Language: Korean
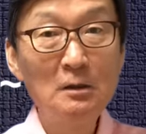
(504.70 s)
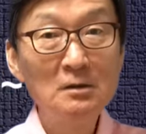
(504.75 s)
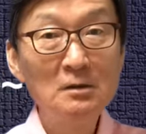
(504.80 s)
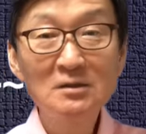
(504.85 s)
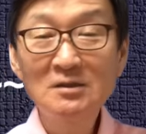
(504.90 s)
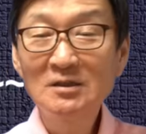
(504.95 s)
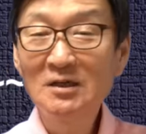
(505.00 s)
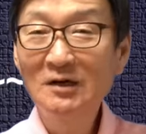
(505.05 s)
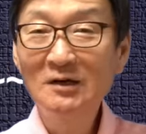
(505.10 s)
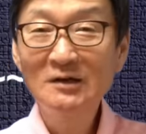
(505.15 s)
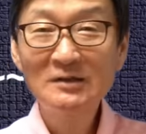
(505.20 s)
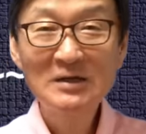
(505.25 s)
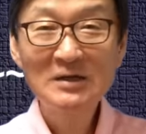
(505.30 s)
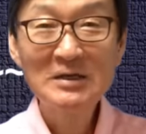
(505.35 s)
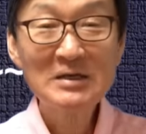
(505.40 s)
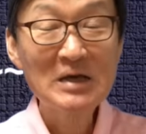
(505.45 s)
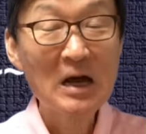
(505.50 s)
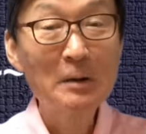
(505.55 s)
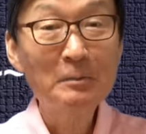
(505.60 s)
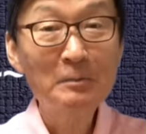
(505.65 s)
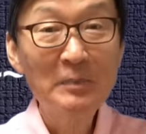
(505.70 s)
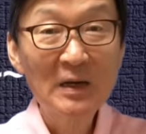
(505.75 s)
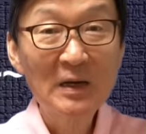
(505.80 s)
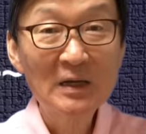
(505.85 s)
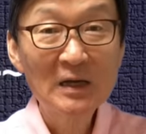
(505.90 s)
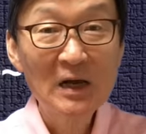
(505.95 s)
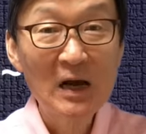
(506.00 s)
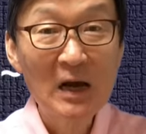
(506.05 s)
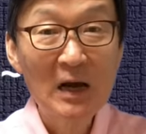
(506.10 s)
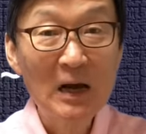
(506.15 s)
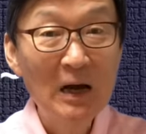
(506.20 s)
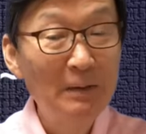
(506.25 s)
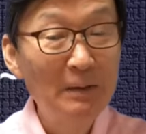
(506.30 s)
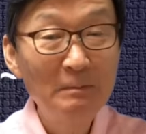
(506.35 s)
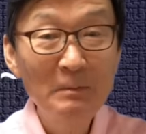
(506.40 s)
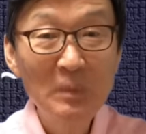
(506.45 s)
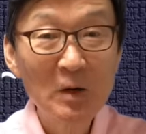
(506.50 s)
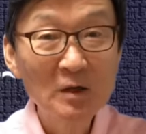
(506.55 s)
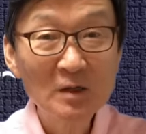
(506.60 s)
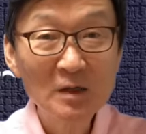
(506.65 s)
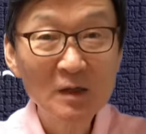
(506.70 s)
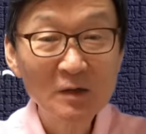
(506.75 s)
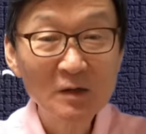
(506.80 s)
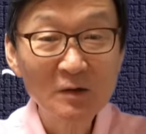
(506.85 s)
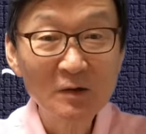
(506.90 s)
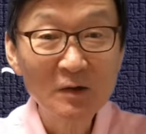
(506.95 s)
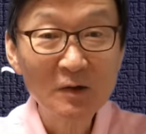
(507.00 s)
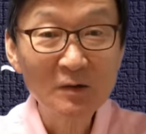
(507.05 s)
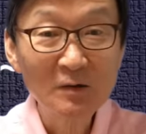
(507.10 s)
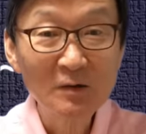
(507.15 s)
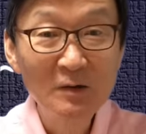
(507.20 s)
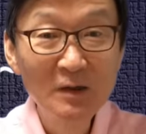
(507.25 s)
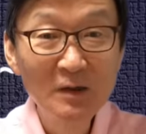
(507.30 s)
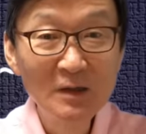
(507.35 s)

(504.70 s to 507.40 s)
전혀 약발이가 안 먹힌 거예요.